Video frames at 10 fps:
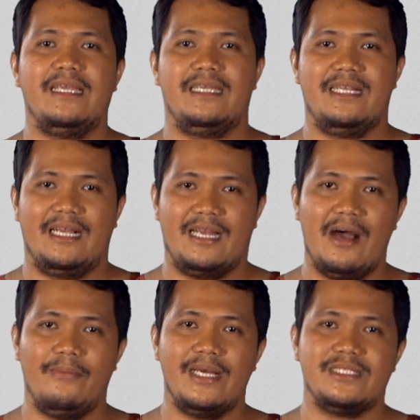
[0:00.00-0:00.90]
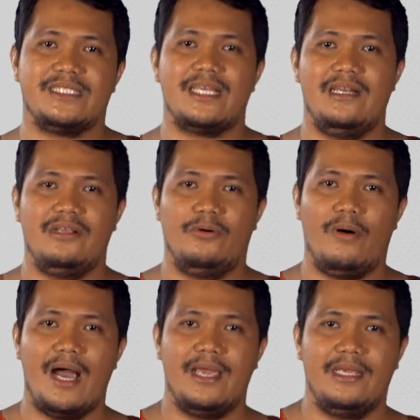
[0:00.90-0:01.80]
ay ginagawad sa
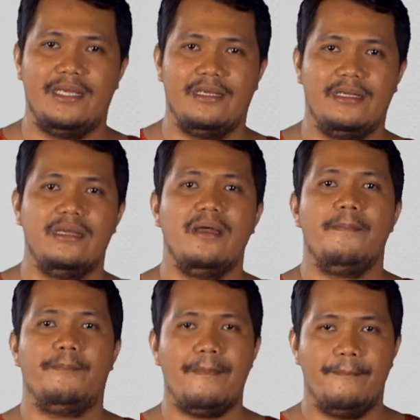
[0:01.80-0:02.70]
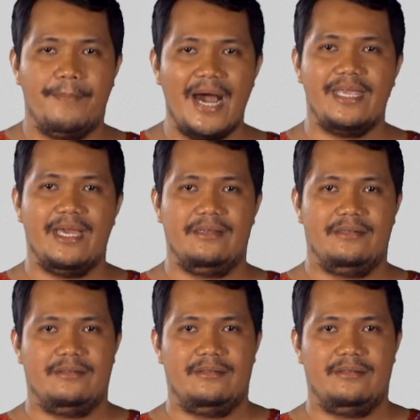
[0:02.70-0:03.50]
lingwaheng pambayan